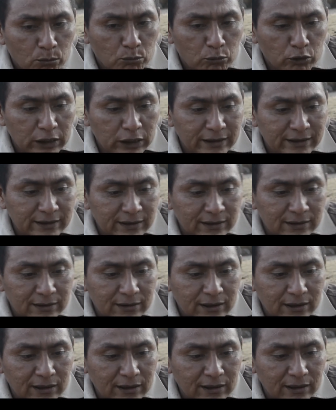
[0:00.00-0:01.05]
pues
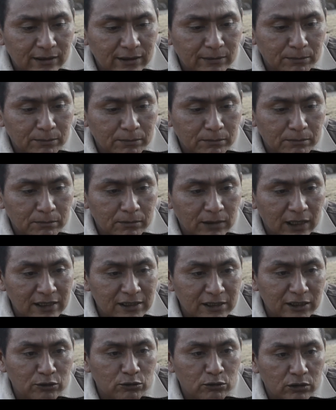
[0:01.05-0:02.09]
eh, ha
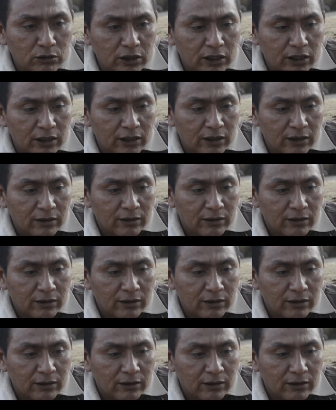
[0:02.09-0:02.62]
sido de